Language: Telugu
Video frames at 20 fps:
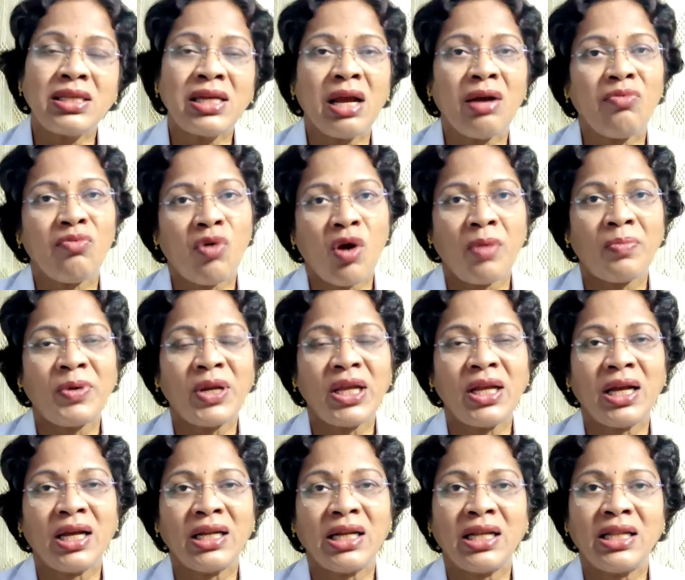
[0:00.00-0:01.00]
నాజియా
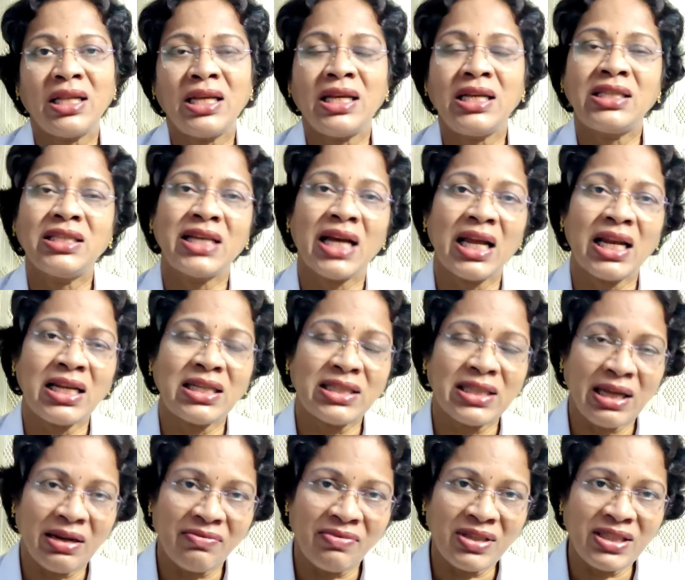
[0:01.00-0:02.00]
వామిటింగ్ అనేది
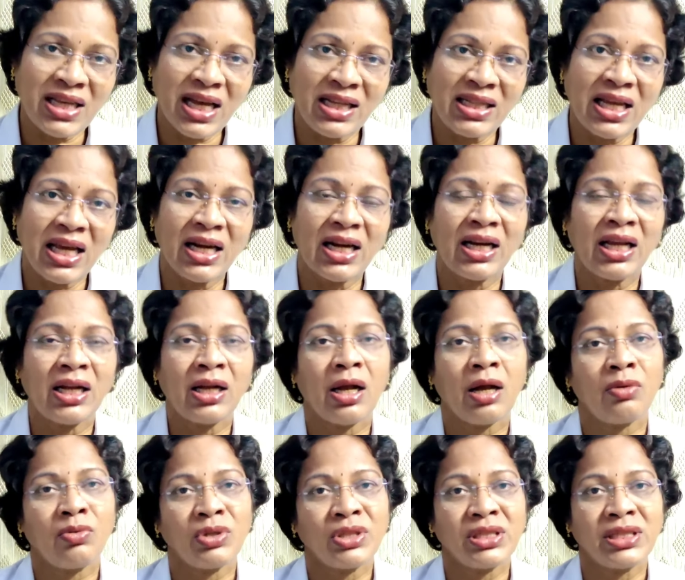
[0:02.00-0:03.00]
చాలా
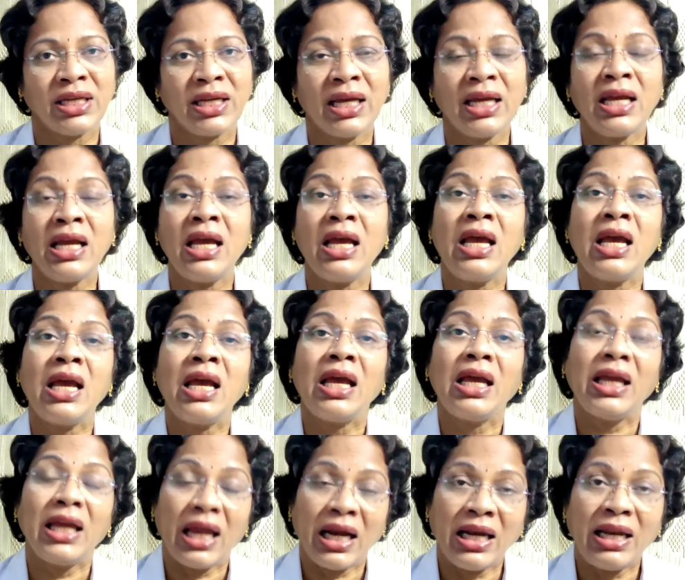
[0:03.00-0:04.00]
సర్వసాధారణంగా వచ్చే
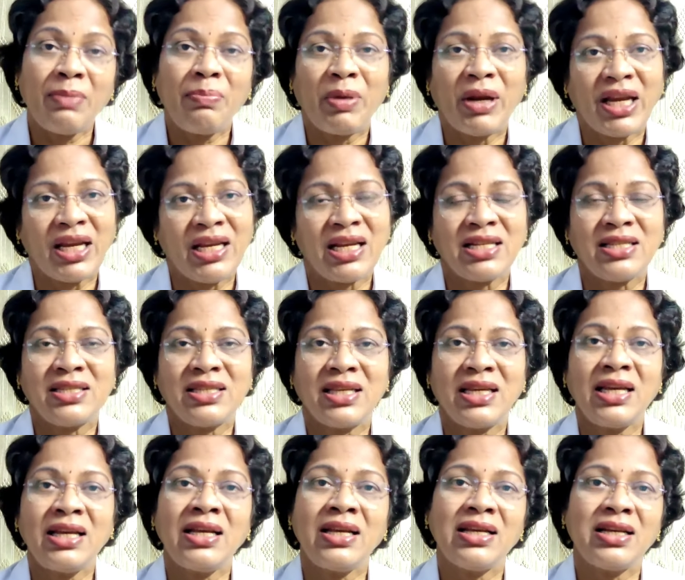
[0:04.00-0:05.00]
ఎర్లీ
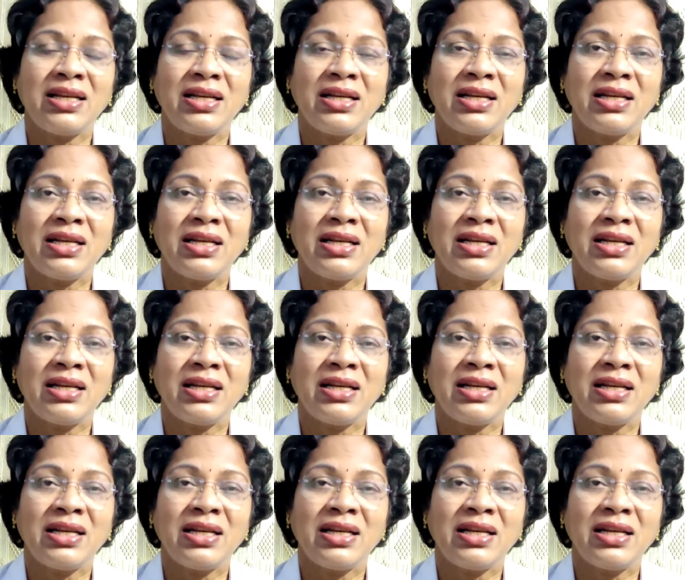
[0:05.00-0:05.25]
ప్రెగ్నెన్సీ